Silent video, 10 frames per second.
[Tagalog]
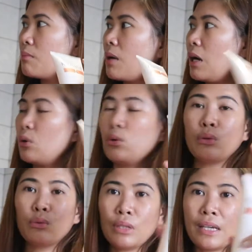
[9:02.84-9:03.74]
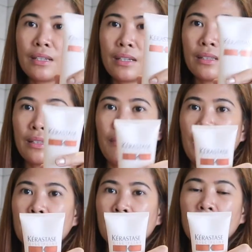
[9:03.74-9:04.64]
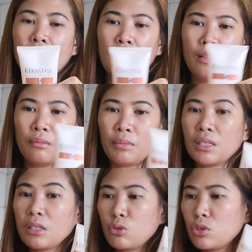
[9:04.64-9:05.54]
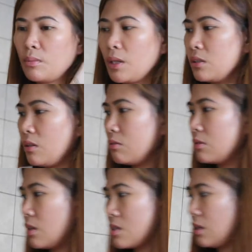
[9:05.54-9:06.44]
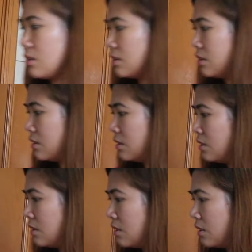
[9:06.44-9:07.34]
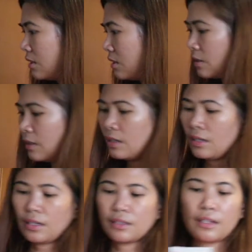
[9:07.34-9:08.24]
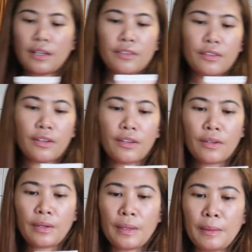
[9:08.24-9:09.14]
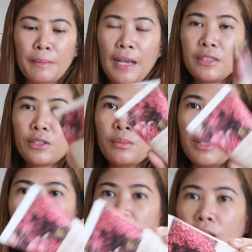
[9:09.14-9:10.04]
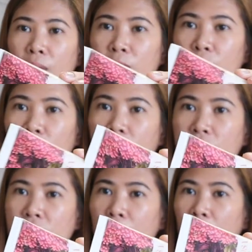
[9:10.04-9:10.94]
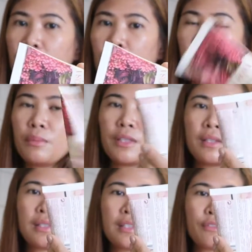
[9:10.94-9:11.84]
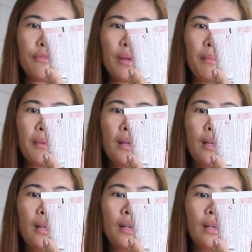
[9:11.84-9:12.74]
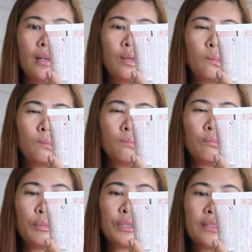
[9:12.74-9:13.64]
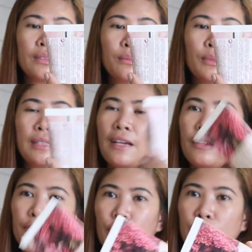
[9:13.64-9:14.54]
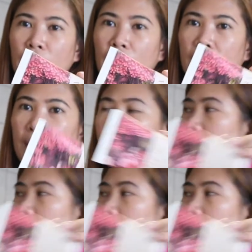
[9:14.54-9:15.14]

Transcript: ng bago, yung kulay green naman. But hindi ko siya makita kung nasan. Another um, hand cream na ginagamit ko here sa bathroom. This is from But Bottega Verde.